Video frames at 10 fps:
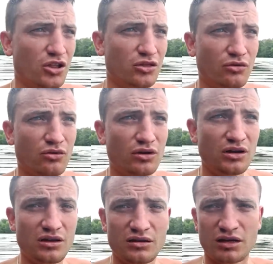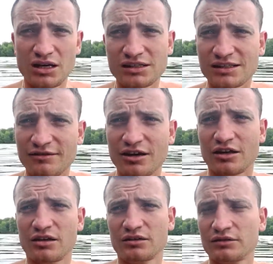Но и третий
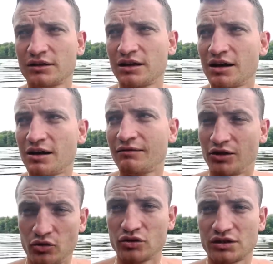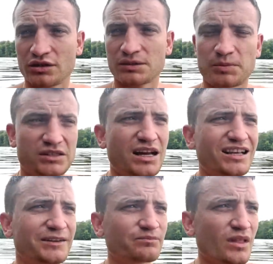совет – для Володи специально,